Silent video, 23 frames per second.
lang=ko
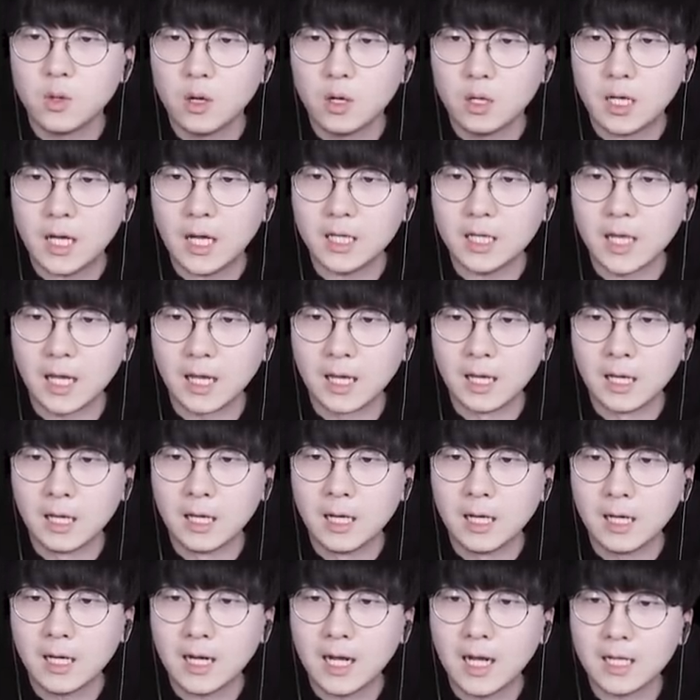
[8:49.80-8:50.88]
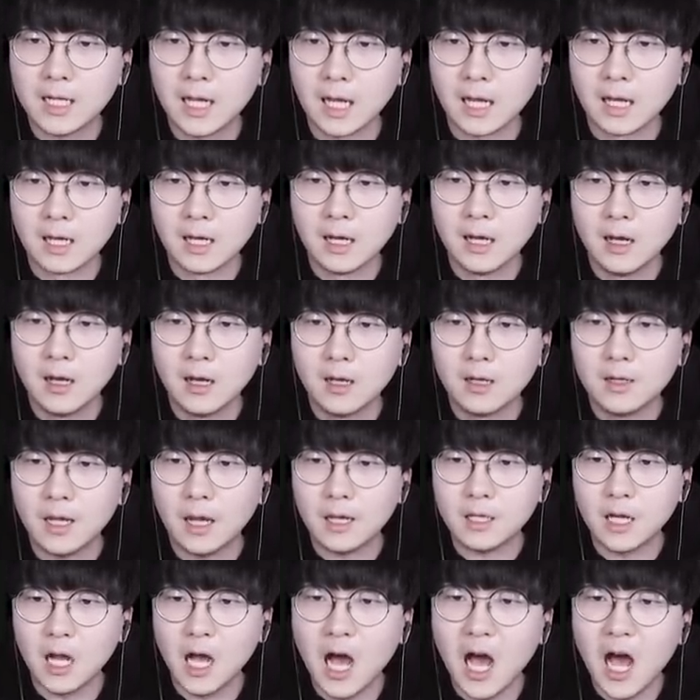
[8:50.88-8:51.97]
카이팅 카이팅
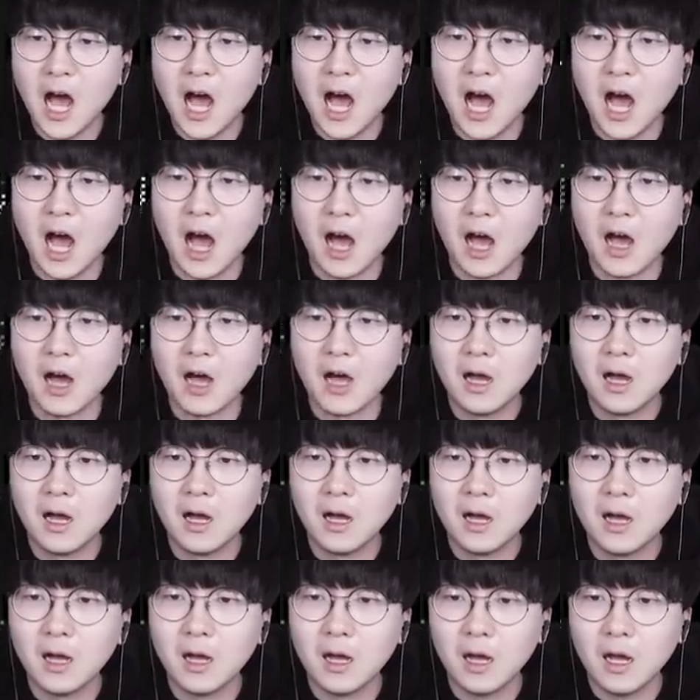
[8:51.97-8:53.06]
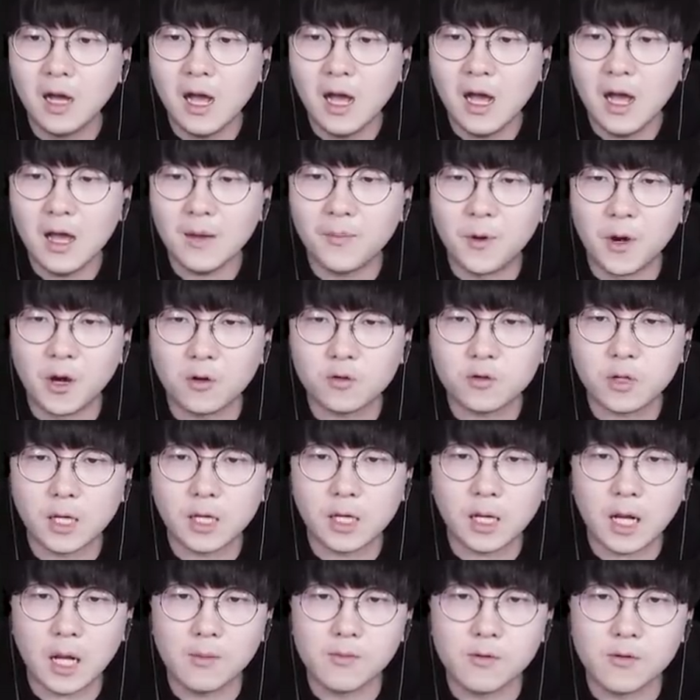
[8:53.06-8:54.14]
나이스! 아이 별거 딴게
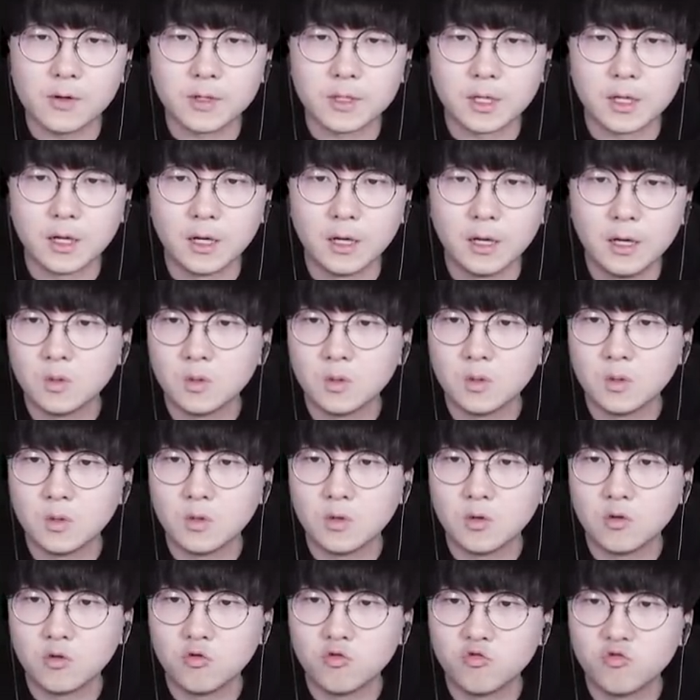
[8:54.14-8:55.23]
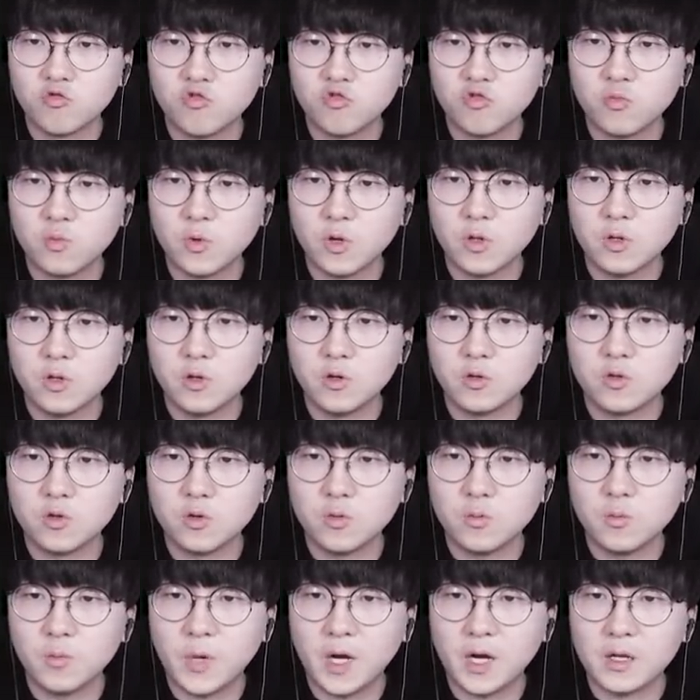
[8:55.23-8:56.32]
까불고 있어 주변을
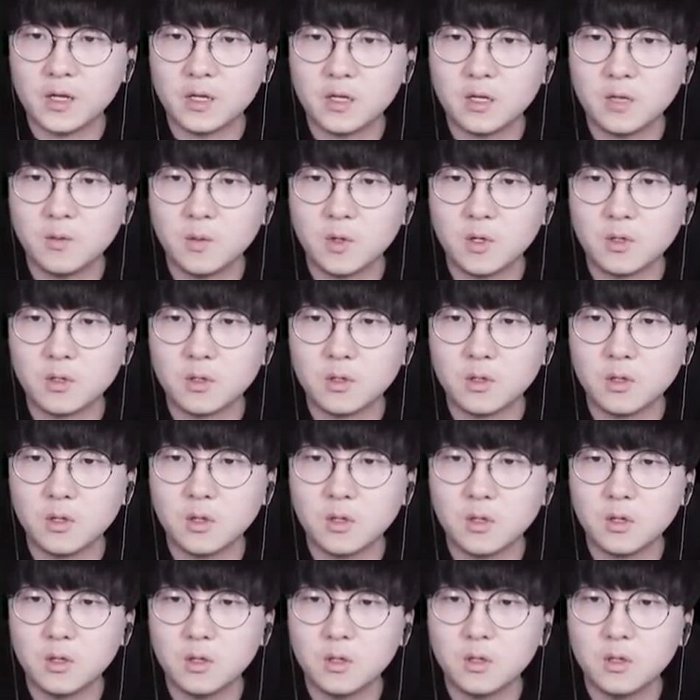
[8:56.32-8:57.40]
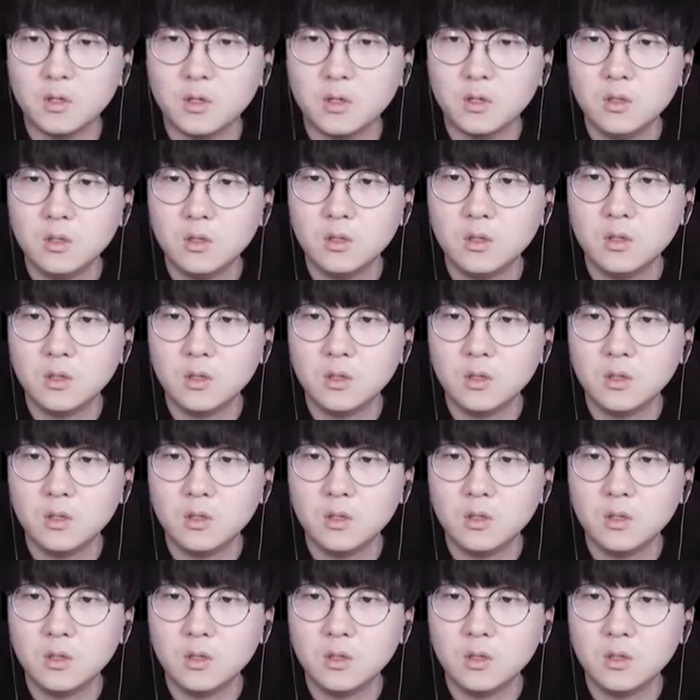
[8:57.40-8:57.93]
좀 밝히면서